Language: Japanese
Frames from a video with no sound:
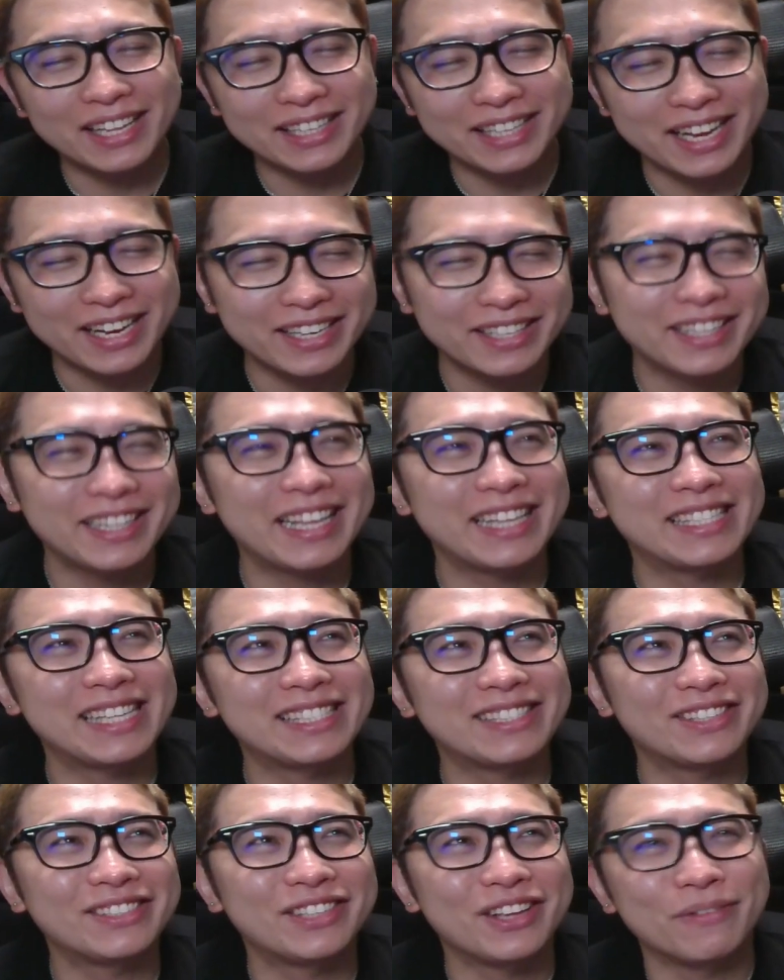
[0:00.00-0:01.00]
ということで、早
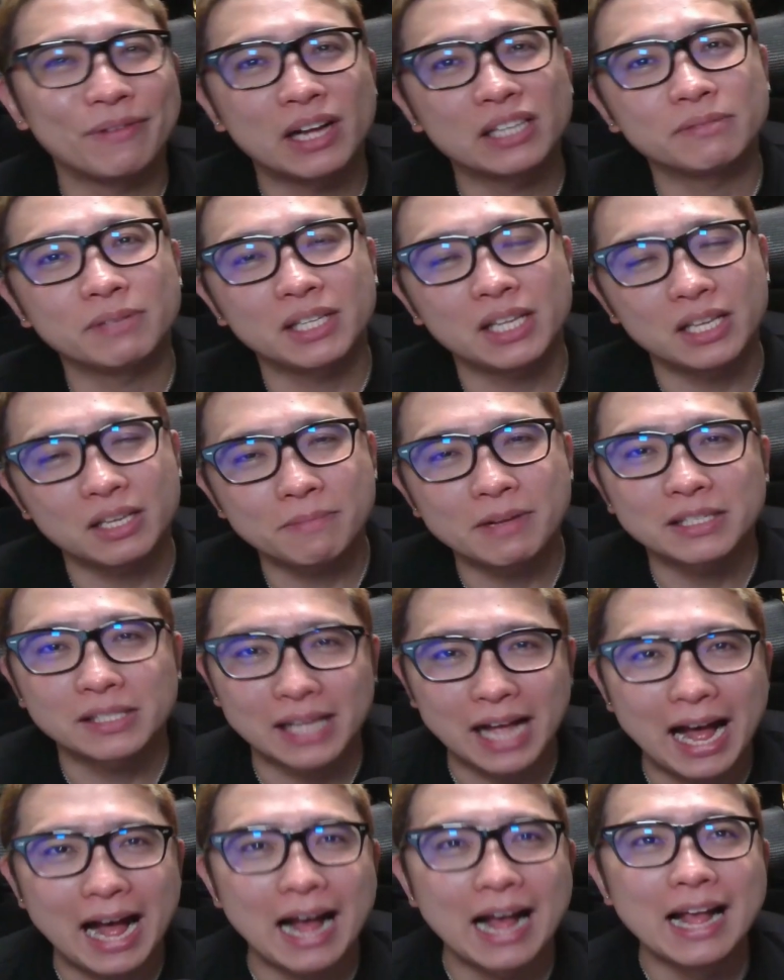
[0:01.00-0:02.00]
速今日も始めていきます
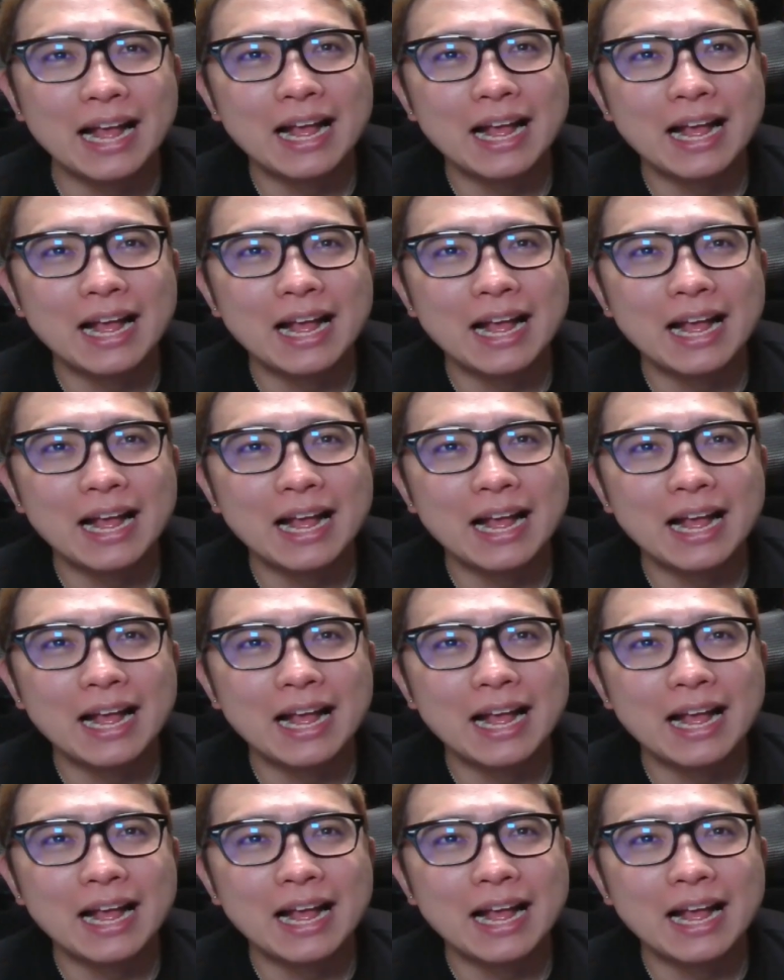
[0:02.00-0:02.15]
が、